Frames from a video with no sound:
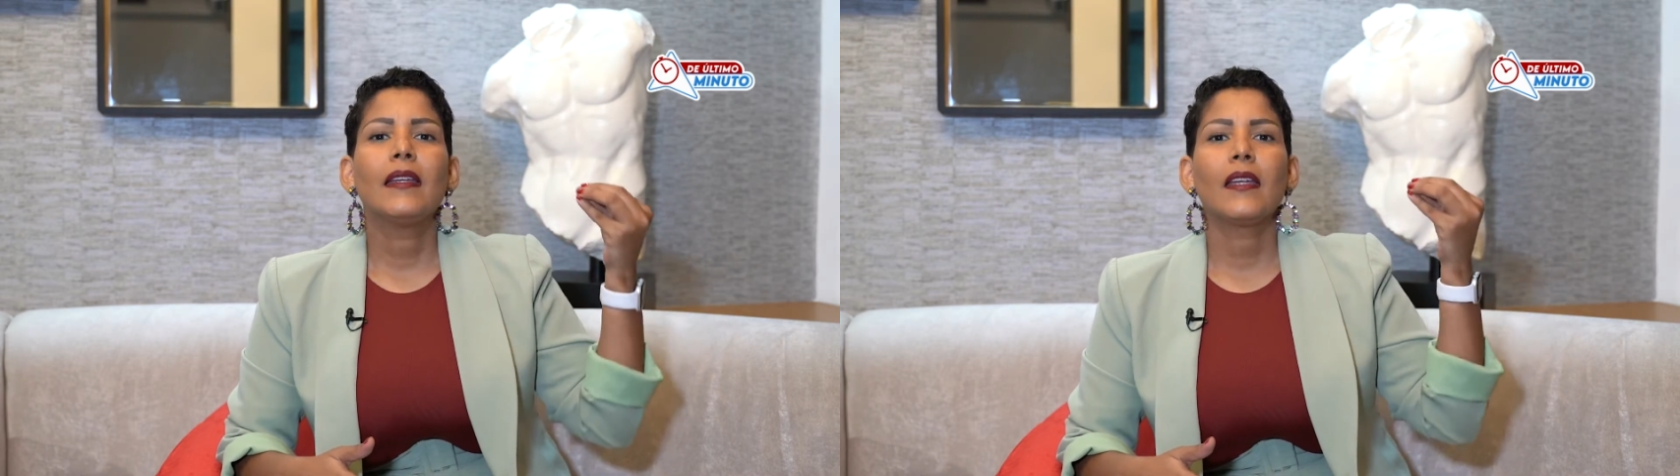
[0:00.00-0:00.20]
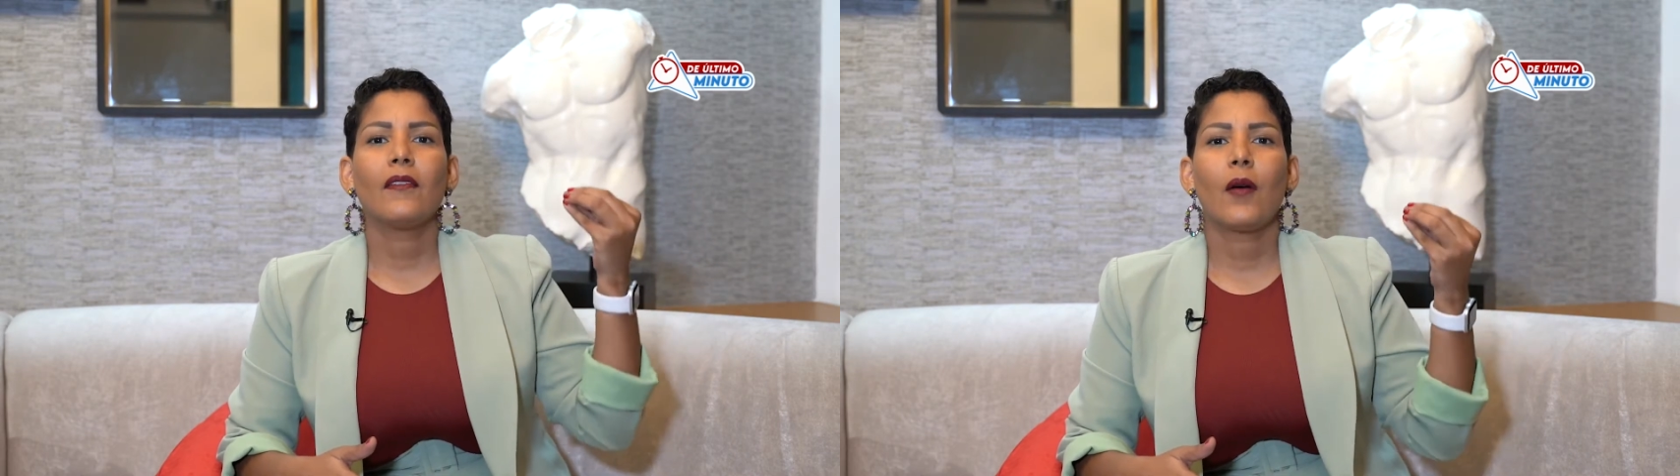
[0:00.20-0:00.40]

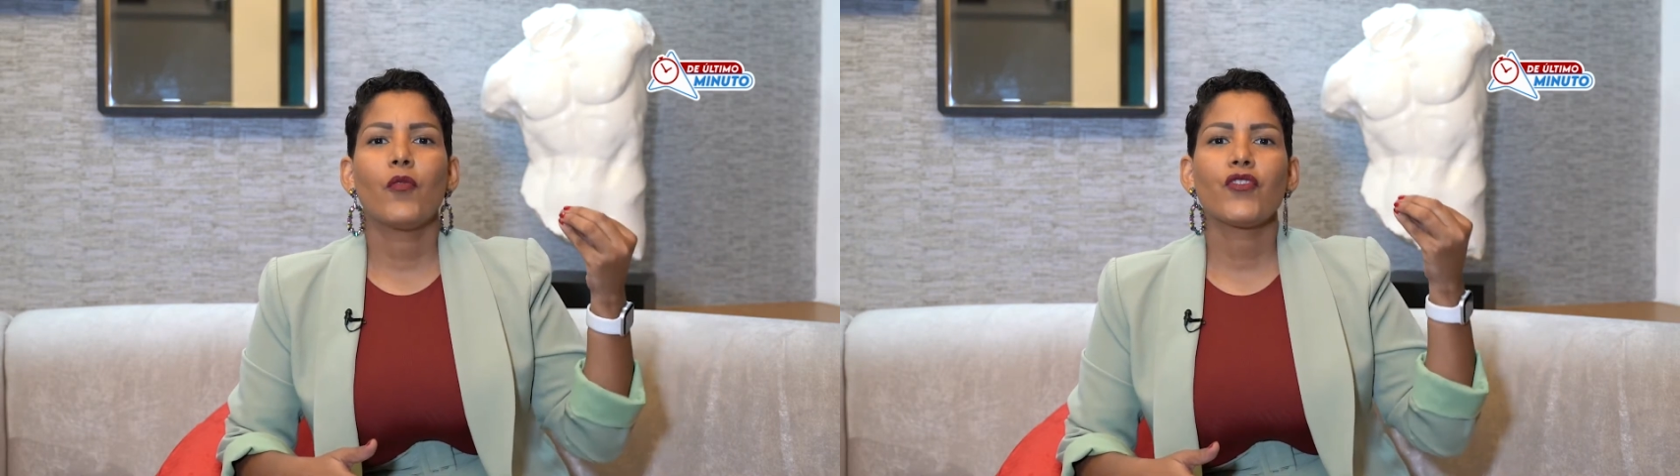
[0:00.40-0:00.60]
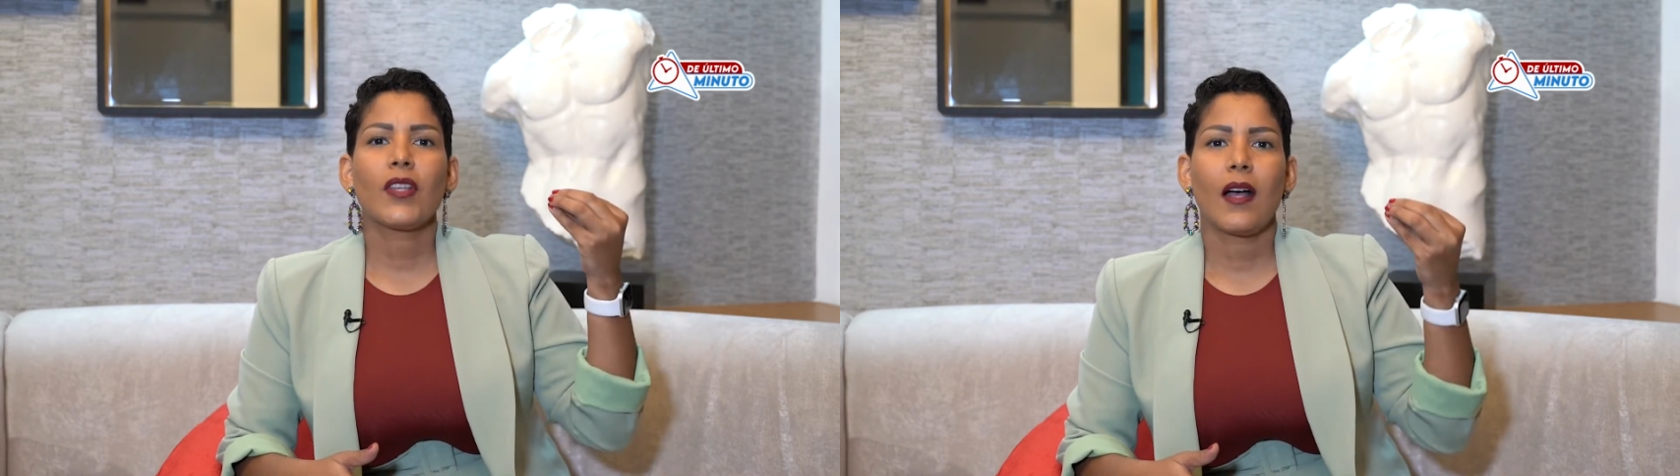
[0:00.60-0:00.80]
que
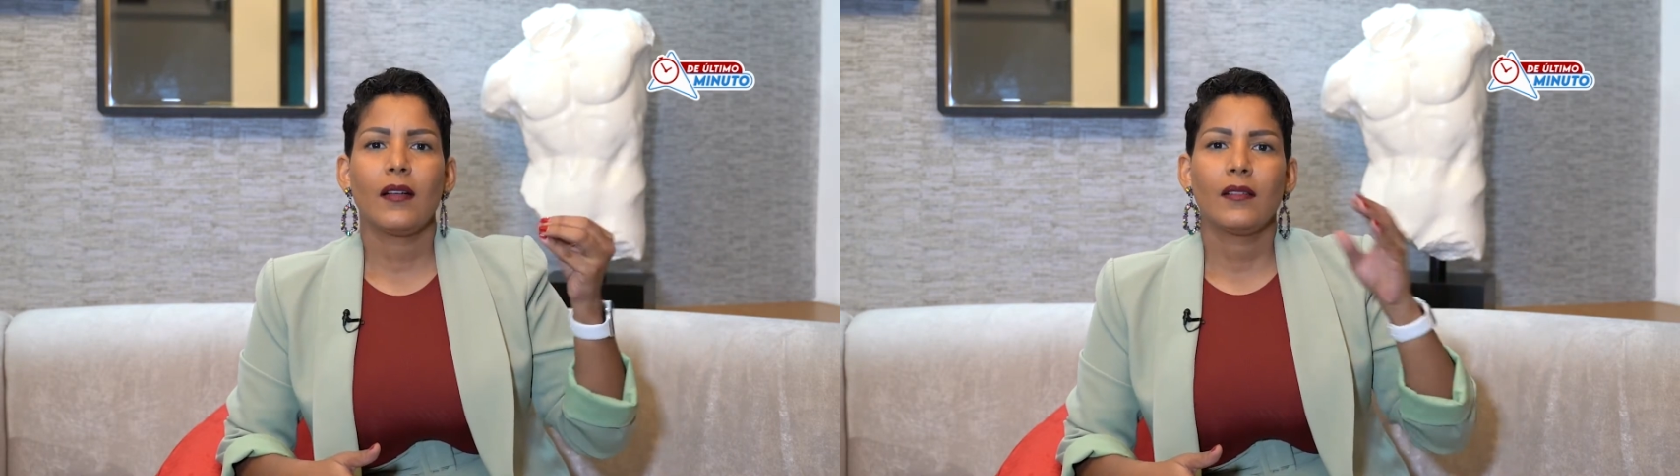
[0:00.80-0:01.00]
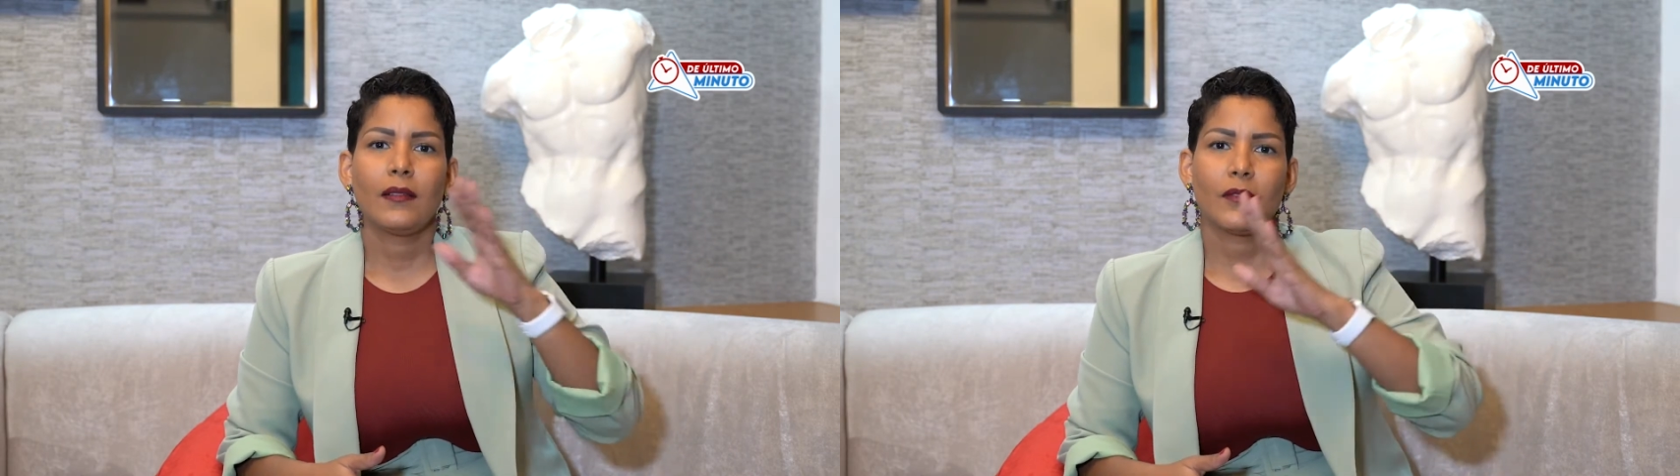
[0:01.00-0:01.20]
vamos
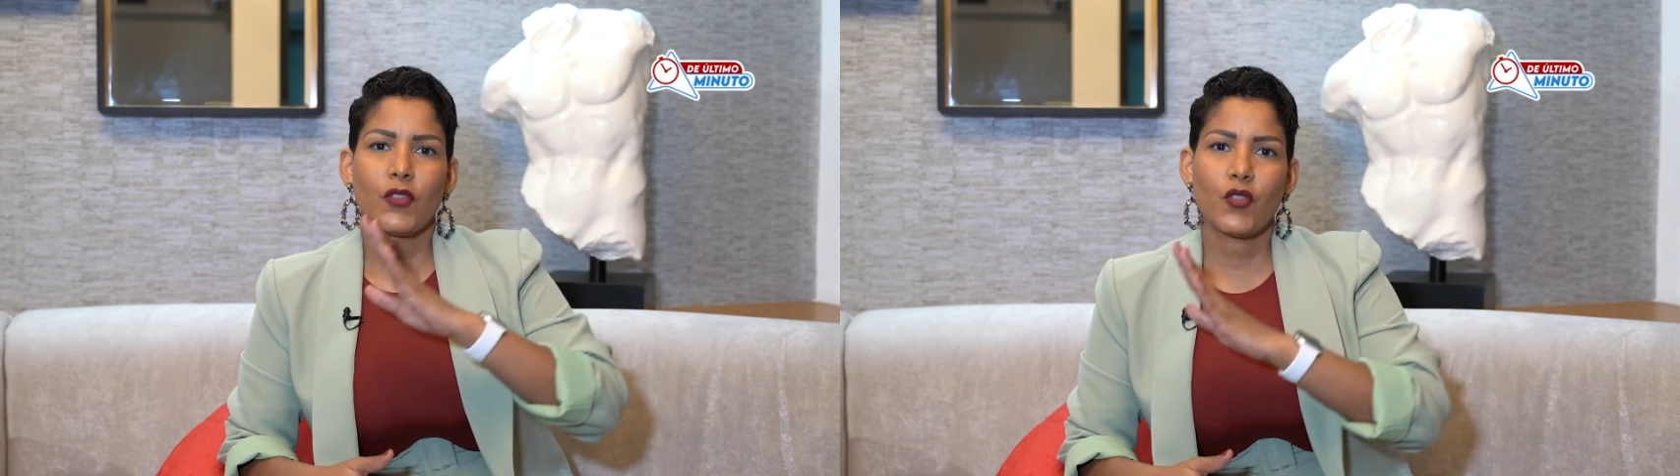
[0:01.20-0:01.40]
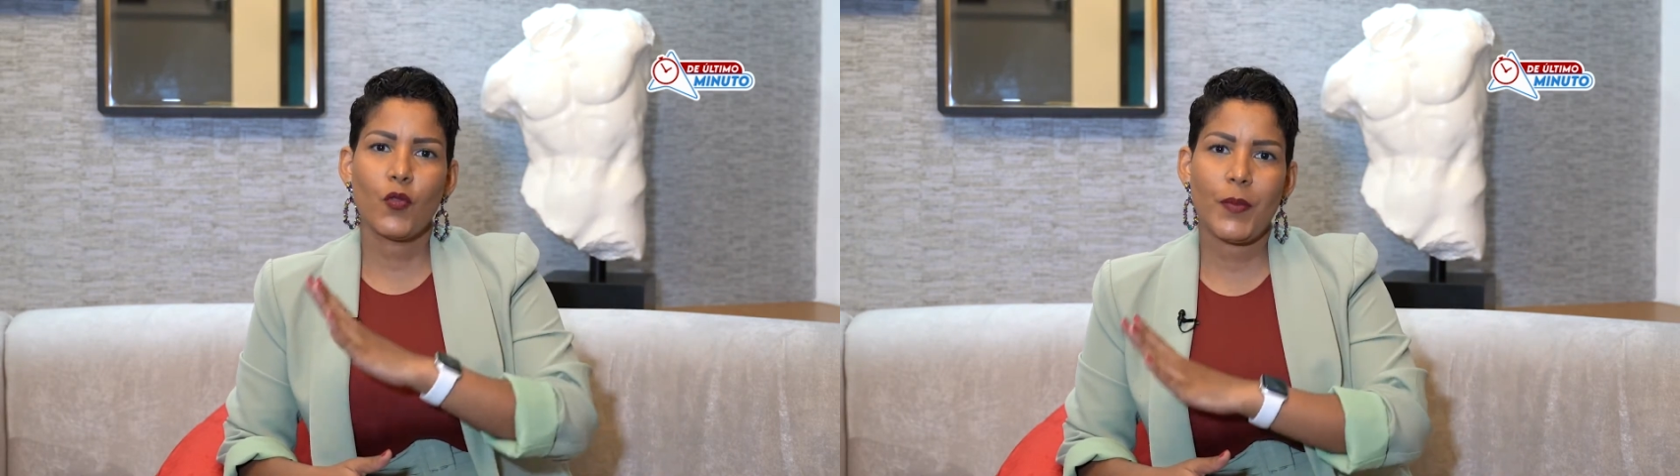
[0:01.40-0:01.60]
a
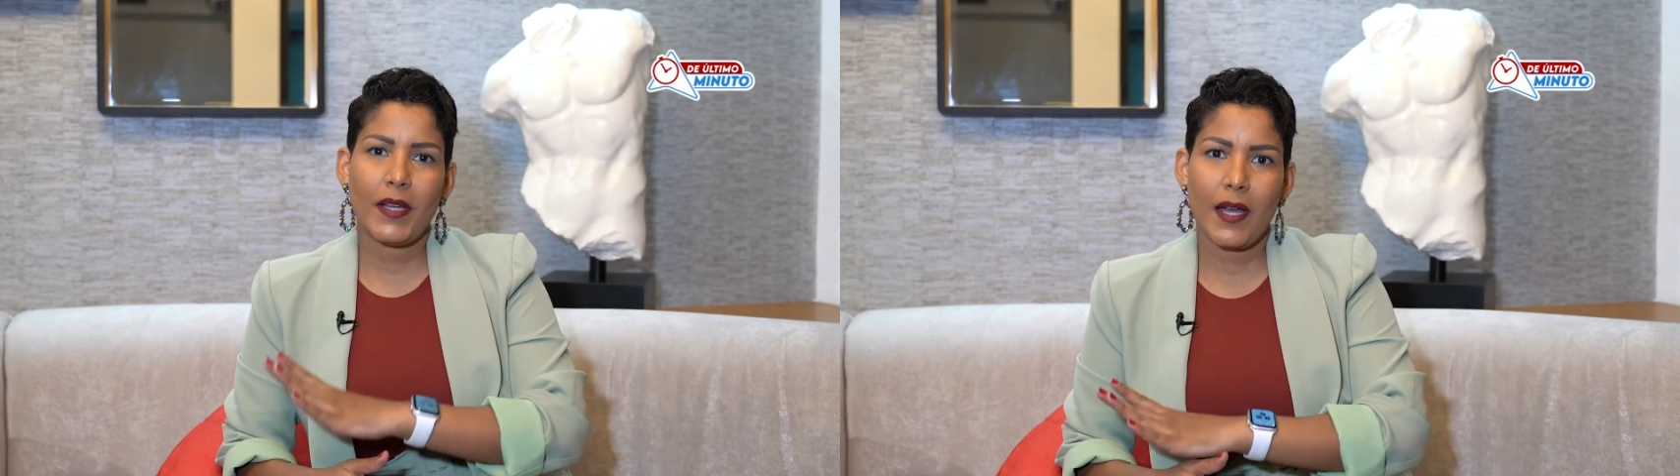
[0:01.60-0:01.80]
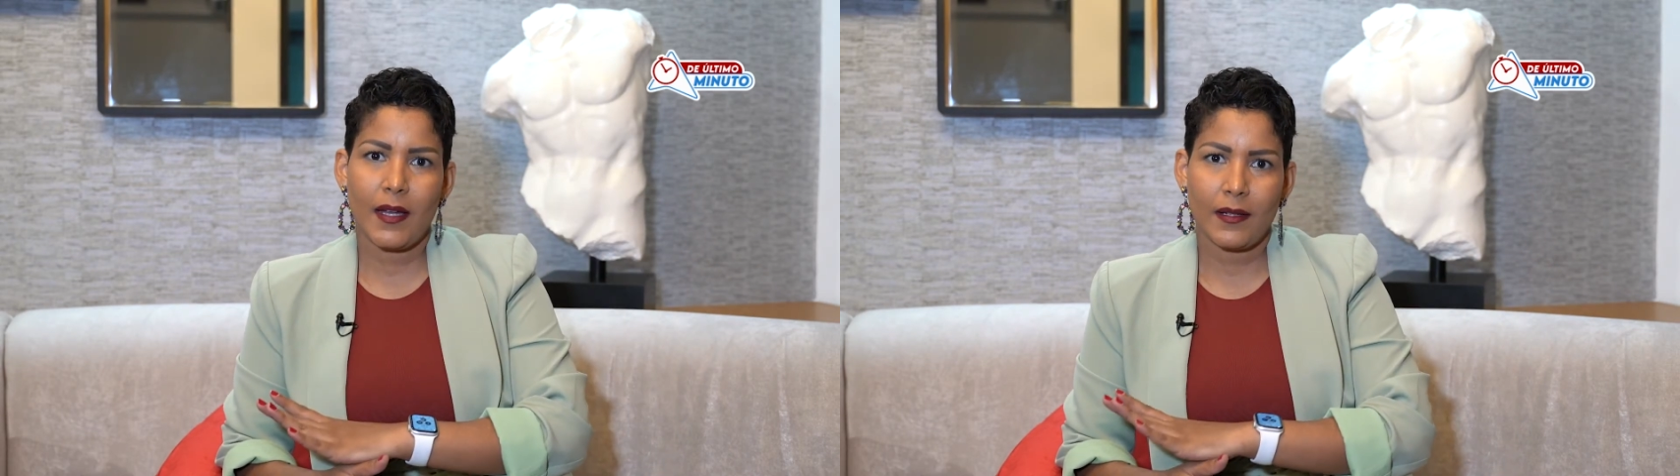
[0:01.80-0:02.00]

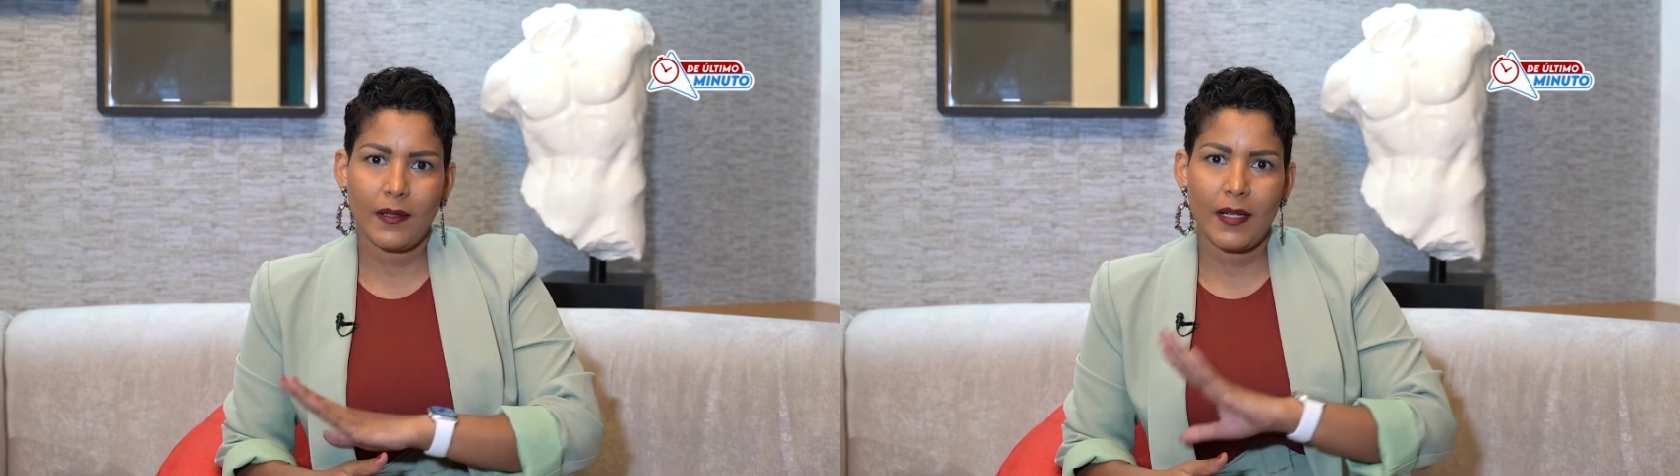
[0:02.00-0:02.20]
superar